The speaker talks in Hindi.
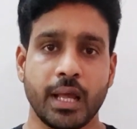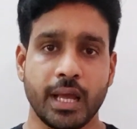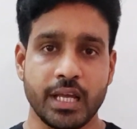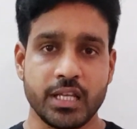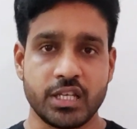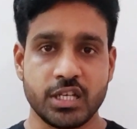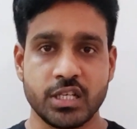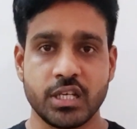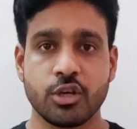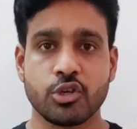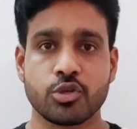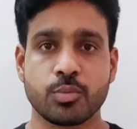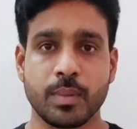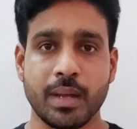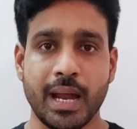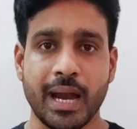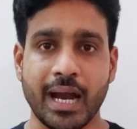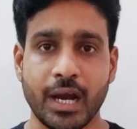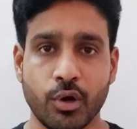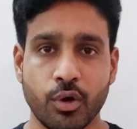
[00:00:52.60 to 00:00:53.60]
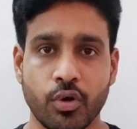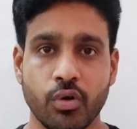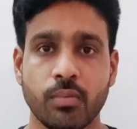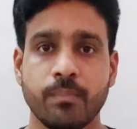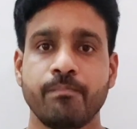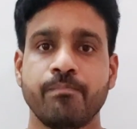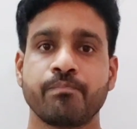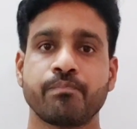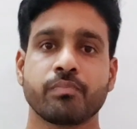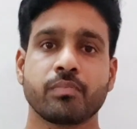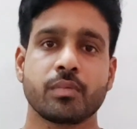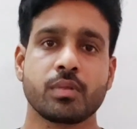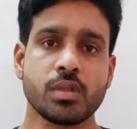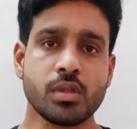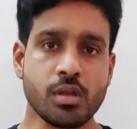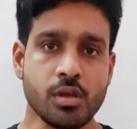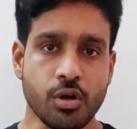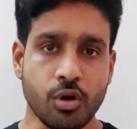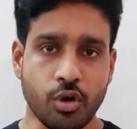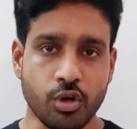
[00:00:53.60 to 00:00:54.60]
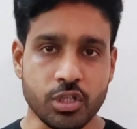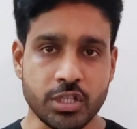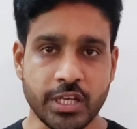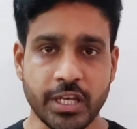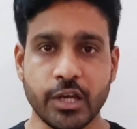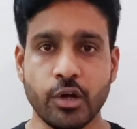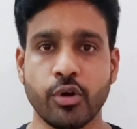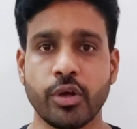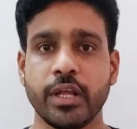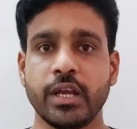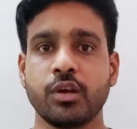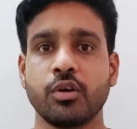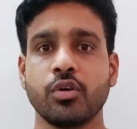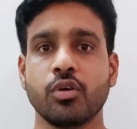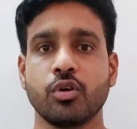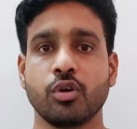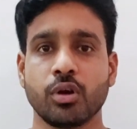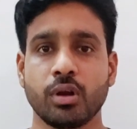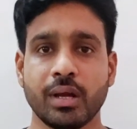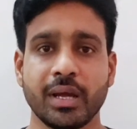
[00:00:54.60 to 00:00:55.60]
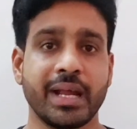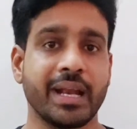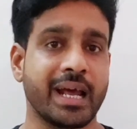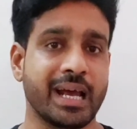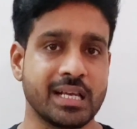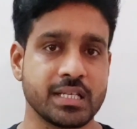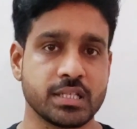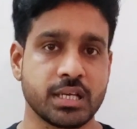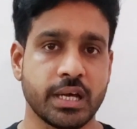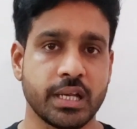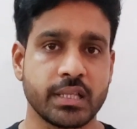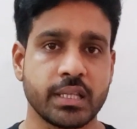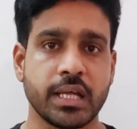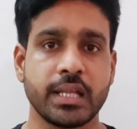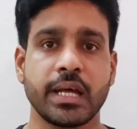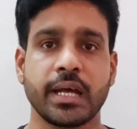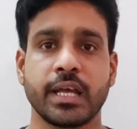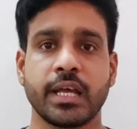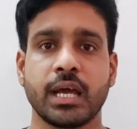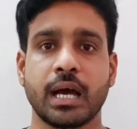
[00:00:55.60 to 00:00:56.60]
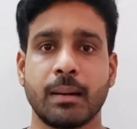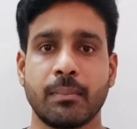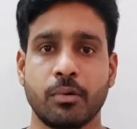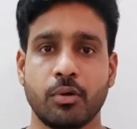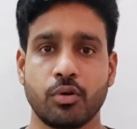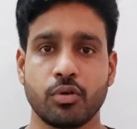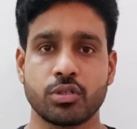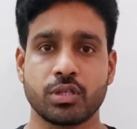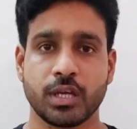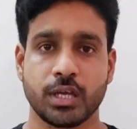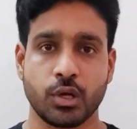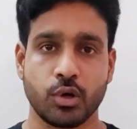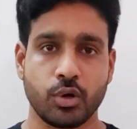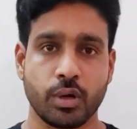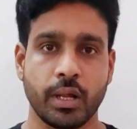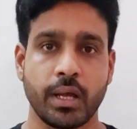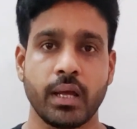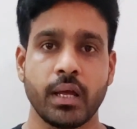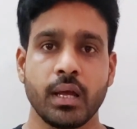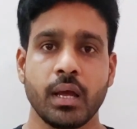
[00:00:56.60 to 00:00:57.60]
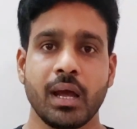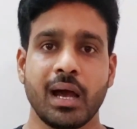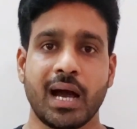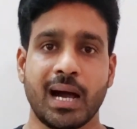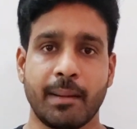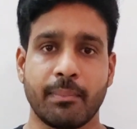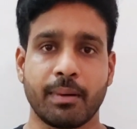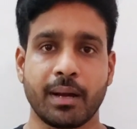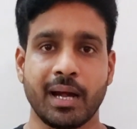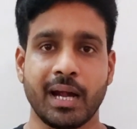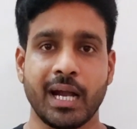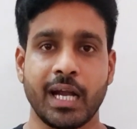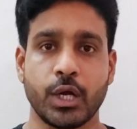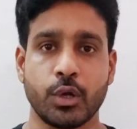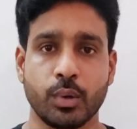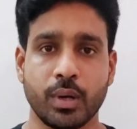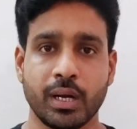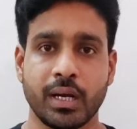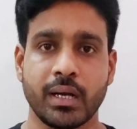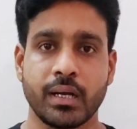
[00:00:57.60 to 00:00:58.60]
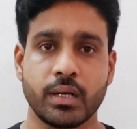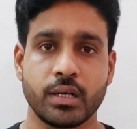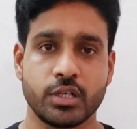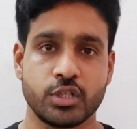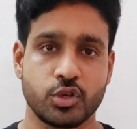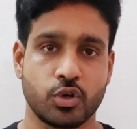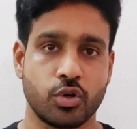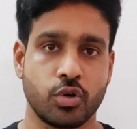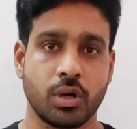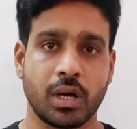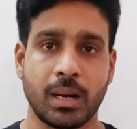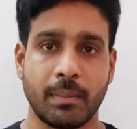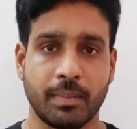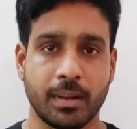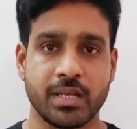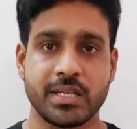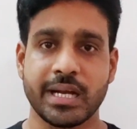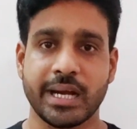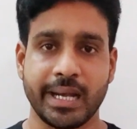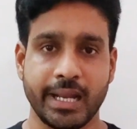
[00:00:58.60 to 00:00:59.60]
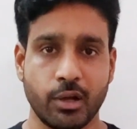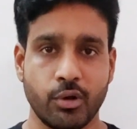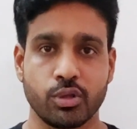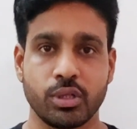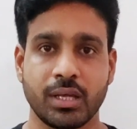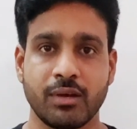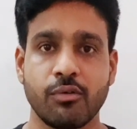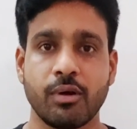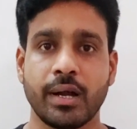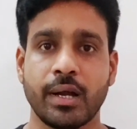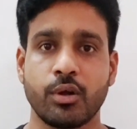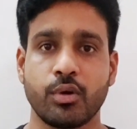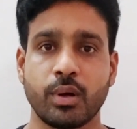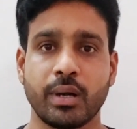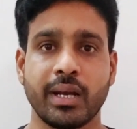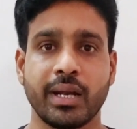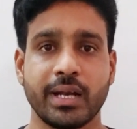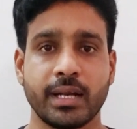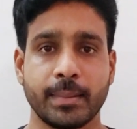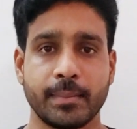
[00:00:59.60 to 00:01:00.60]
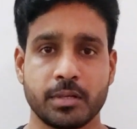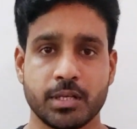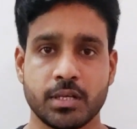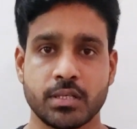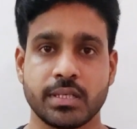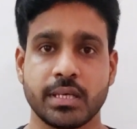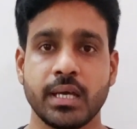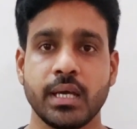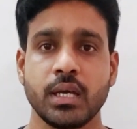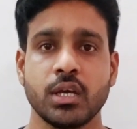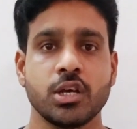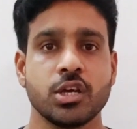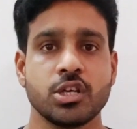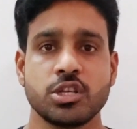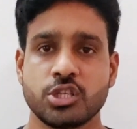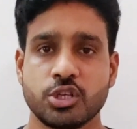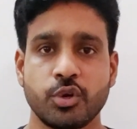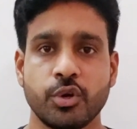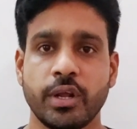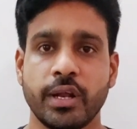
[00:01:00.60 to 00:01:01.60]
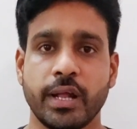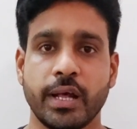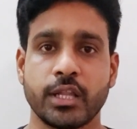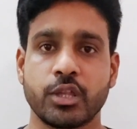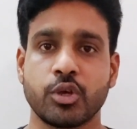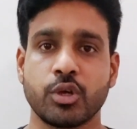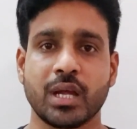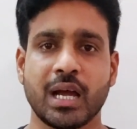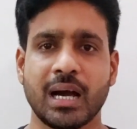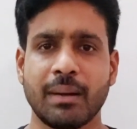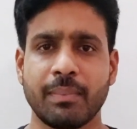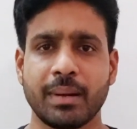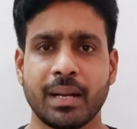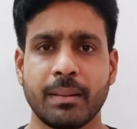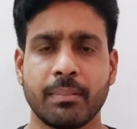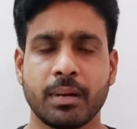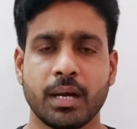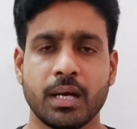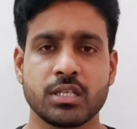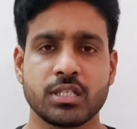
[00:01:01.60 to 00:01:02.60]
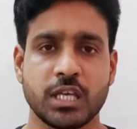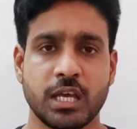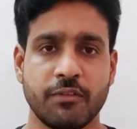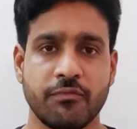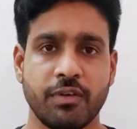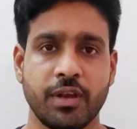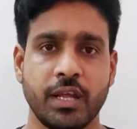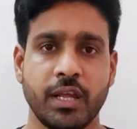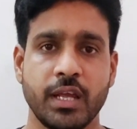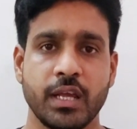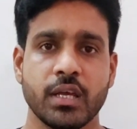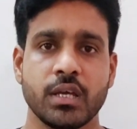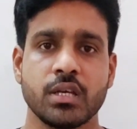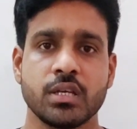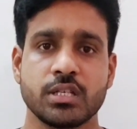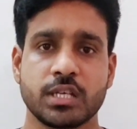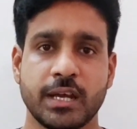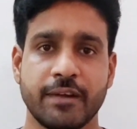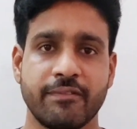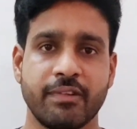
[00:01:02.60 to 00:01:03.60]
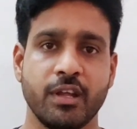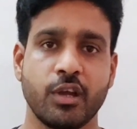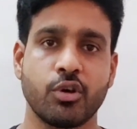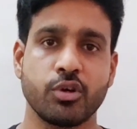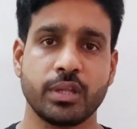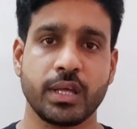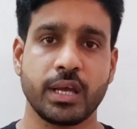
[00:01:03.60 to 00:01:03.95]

नई चीज़ें उसमें ऐड हों और सिक्योरिटी को और इन्हेंस करता है ताकि आप लोग सिक्योर रहें आपका एंड टू एंड जो आपके चैटिंग होती है वो एंड टू एंड इनक्रिप्शन से जुड़ी रहे तो यहाँ पर आपका सेफली सेफ्टी